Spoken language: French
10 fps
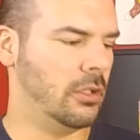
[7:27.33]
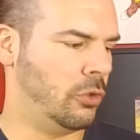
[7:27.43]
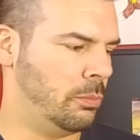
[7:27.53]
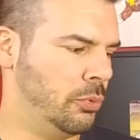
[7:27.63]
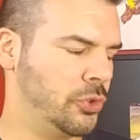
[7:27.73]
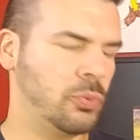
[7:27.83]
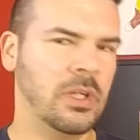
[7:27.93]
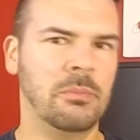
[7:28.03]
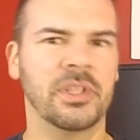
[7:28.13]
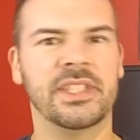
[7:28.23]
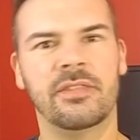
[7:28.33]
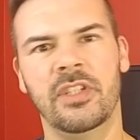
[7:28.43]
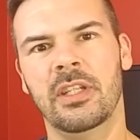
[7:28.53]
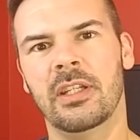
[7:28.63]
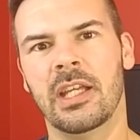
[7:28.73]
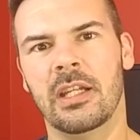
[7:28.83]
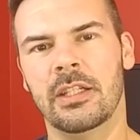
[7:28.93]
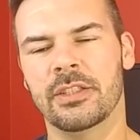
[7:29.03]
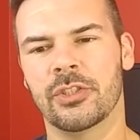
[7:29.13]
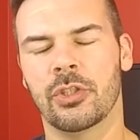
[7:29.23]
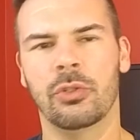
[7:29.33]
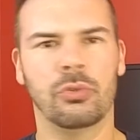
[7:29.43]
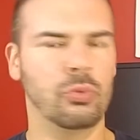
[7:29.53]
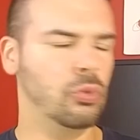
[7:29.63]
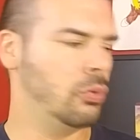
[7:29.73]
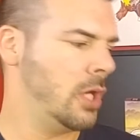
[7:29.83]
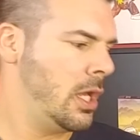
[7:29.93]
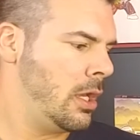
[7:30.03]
on peut soit modifier l'insert ou